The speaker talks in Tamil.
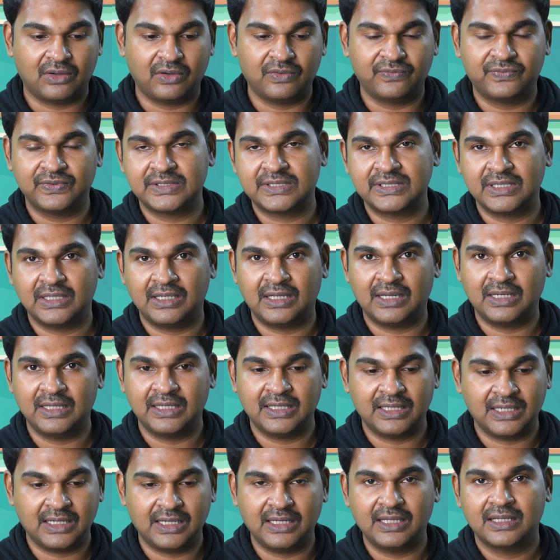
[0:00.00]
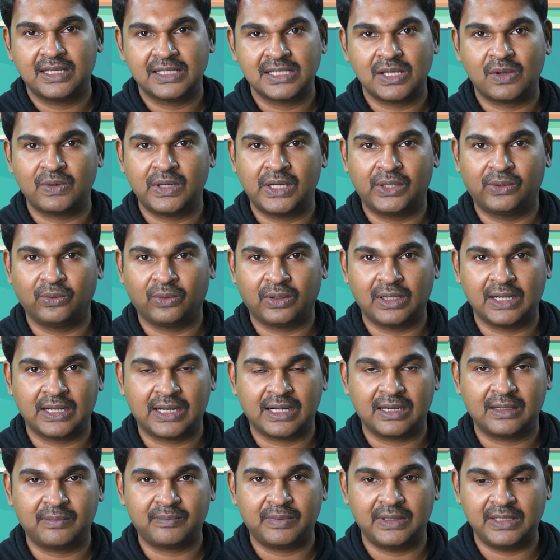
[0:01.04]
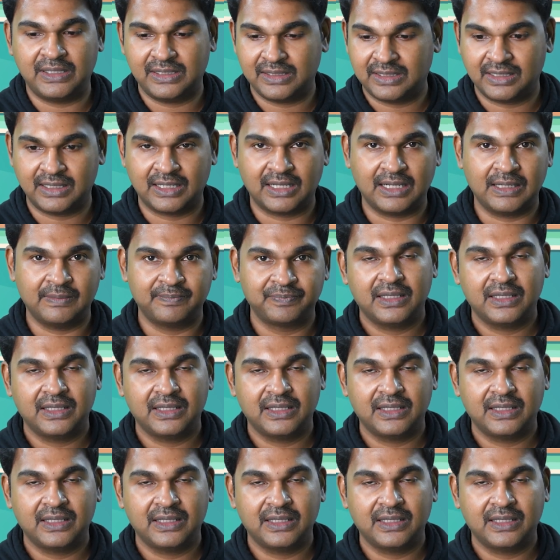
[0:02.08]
ஆஃபிஷியலாக நீங்கள் ஏதாவது நெட்ஒர்க்கில் கனெக்ட் பண்ணியிருக்கீங்க